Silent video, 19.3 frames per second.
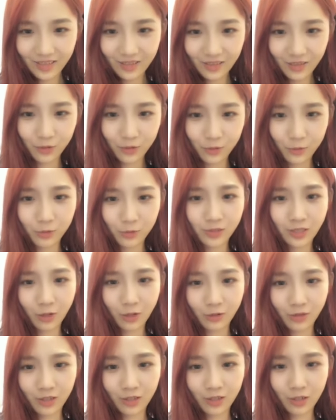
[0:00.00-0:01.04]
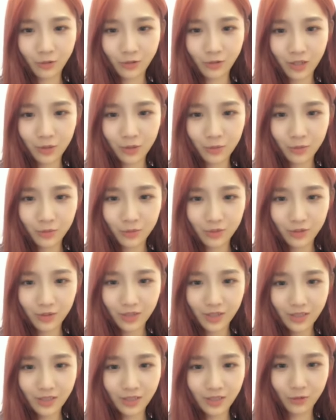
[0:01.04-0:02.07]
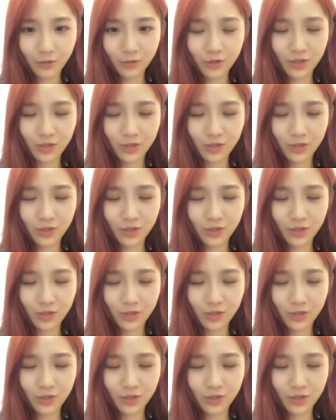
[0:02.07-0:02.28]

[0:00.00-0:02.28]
那就是我老老年，然后